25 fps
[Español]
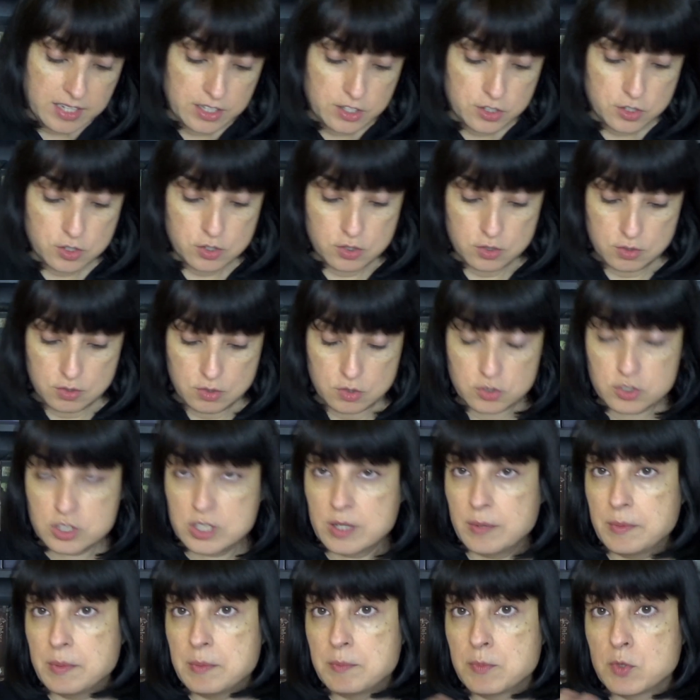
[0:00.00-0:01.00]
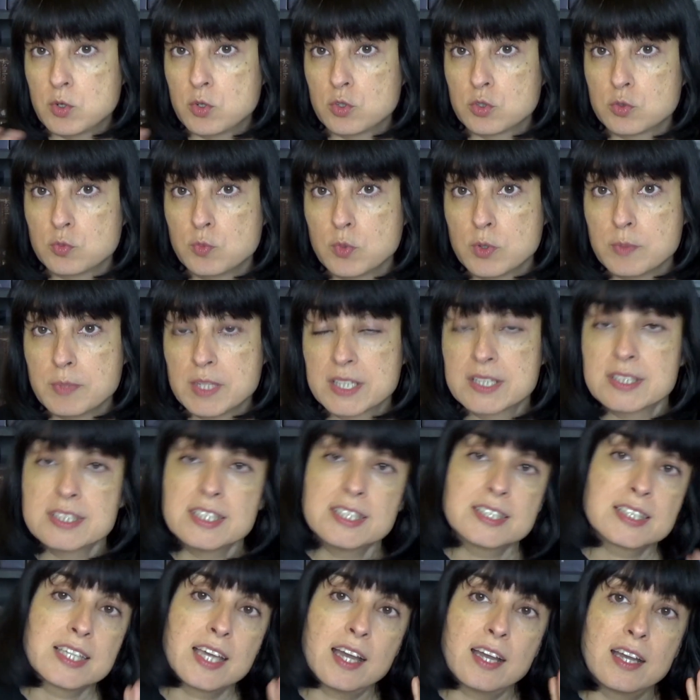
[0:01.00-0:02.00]
No sabemos muy bien
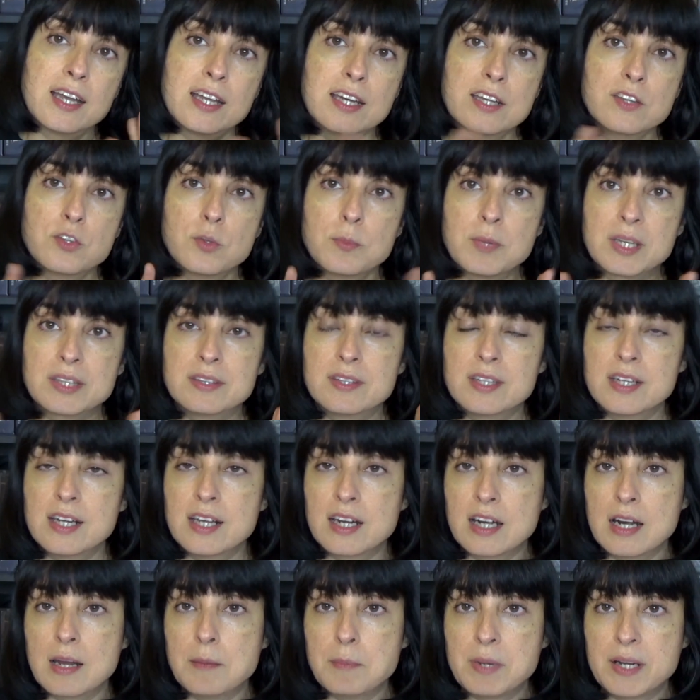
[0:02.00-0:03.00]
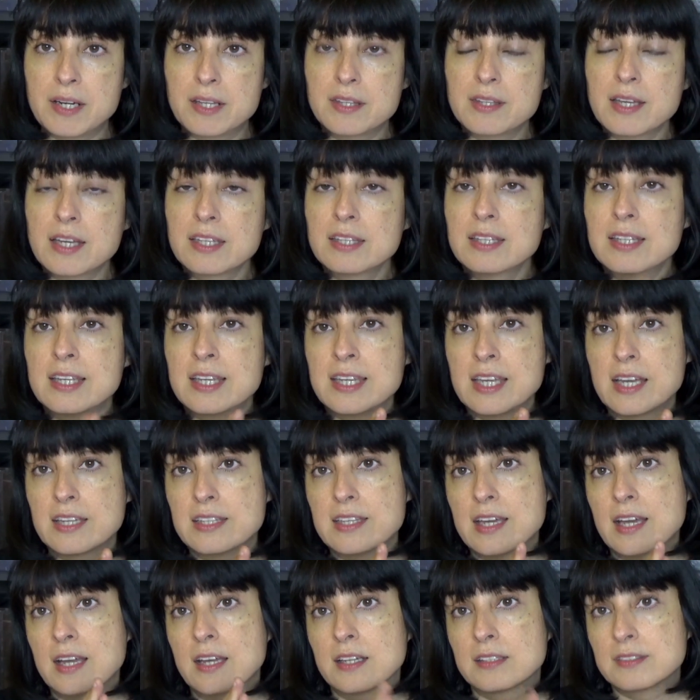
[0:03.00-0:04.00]
si es que han querido mantener la paridad y que
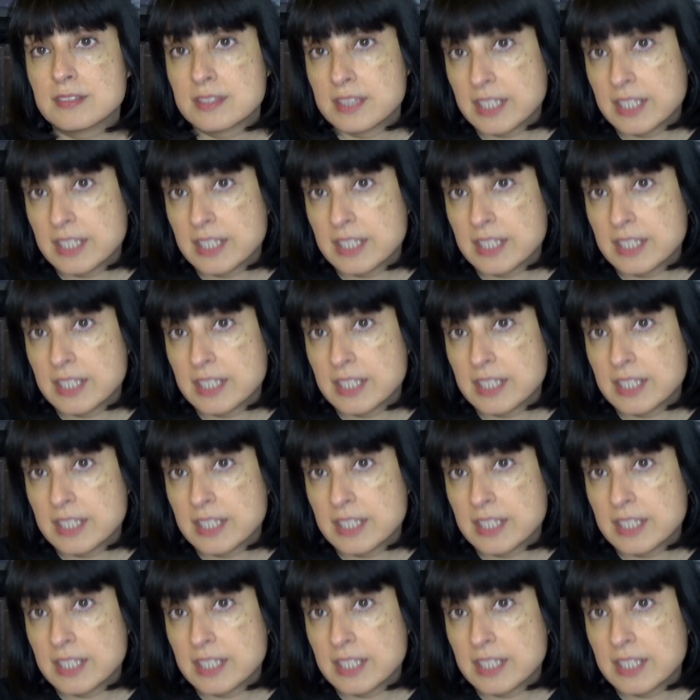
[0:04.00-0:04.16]
haya